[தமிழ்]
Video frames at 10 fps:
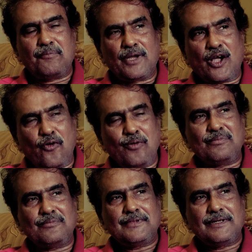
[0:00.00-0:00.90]
மிகவும்
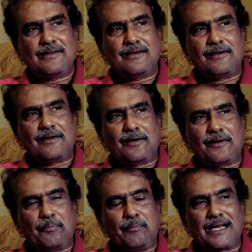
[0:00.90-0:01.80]

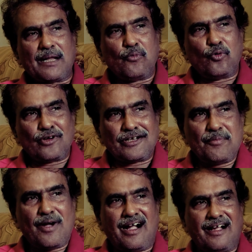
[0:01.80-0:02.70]
மனம்
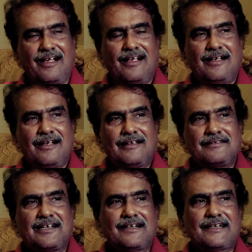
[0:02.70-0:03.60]
உருக்கமாக
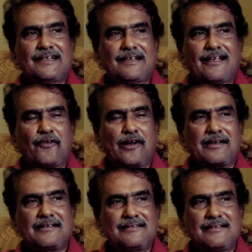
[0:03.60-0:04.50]
திரு அவருடன்
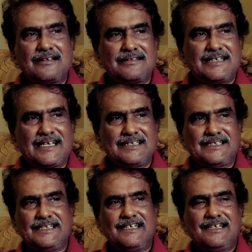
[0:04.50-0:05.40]
சேர்ந்து
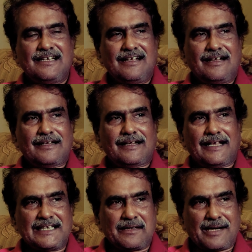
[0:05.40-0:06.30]

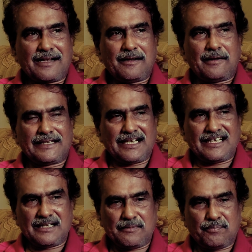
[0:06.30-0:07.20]
அந்த அந்த
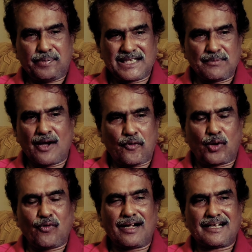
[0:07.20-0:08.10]
சினிமாவை
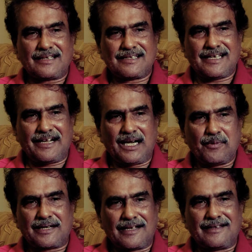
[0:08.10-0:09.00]
உருவாக்கத்தில்
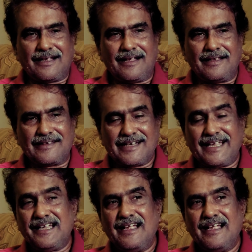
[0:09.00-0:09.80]
ஈடுபட்டிருந்த சிலை